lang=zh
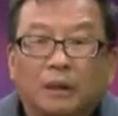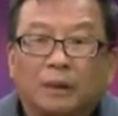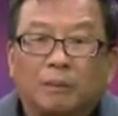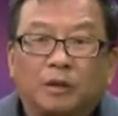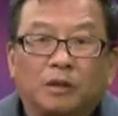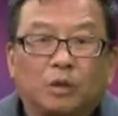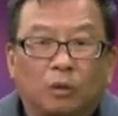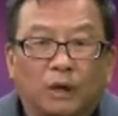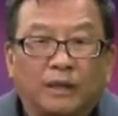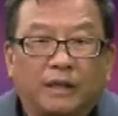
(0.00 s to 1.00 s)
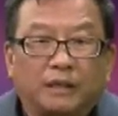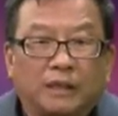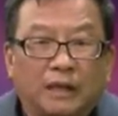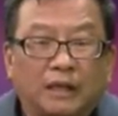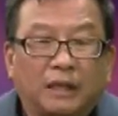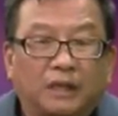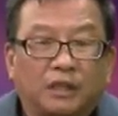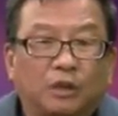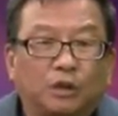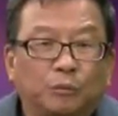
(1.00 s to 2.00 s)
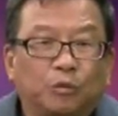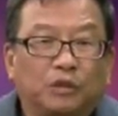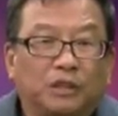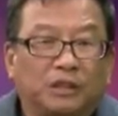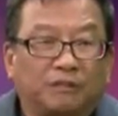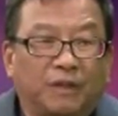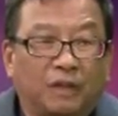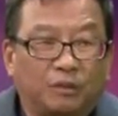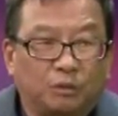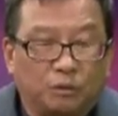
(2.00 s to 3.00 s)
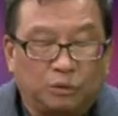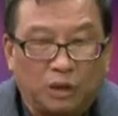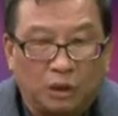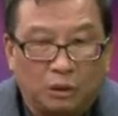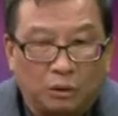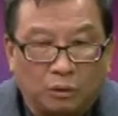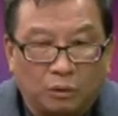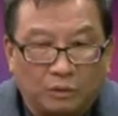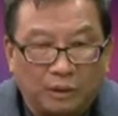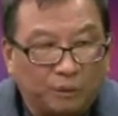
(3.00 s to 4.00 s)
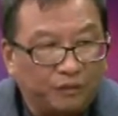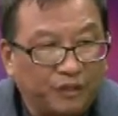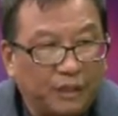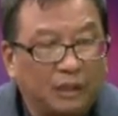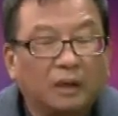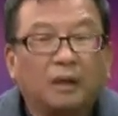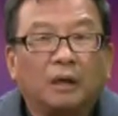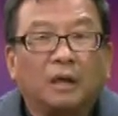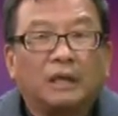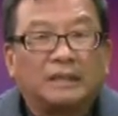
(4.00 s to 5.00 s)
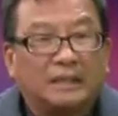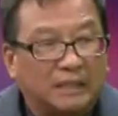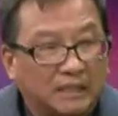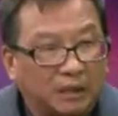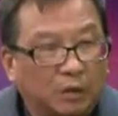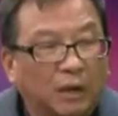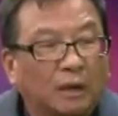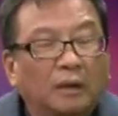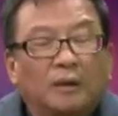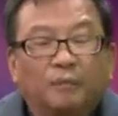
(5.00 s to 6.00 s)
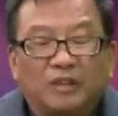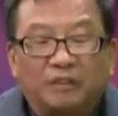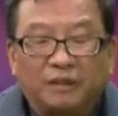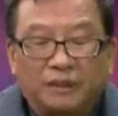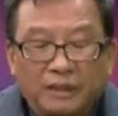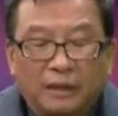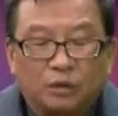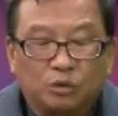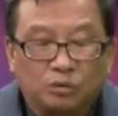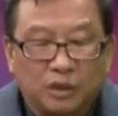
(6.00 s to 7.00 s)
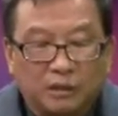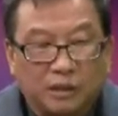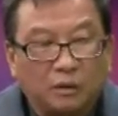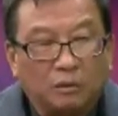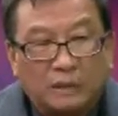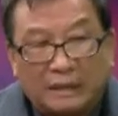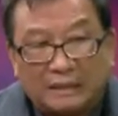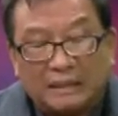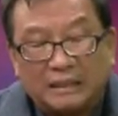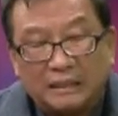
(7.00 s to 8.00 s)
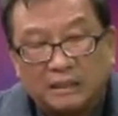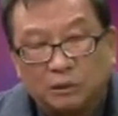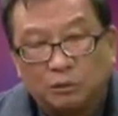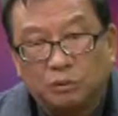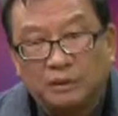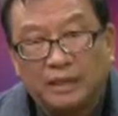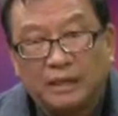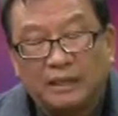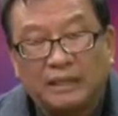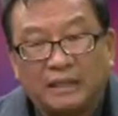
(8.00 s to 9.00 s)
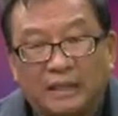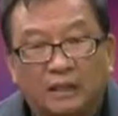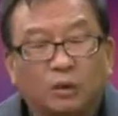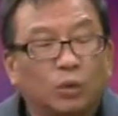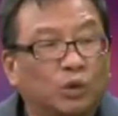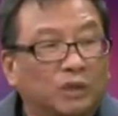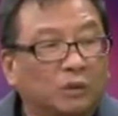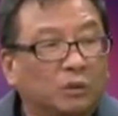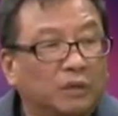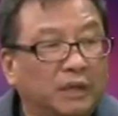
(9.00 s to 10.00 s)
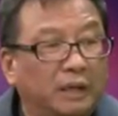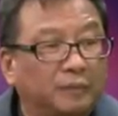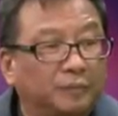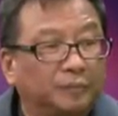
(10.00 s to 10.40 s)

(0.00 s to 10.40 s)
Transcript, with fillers: 那么总而言之，他那个时候的目的是为了塑造杨贵妃的这个形状，因为这个塑造成功，他这个几乎在一年的过程中间，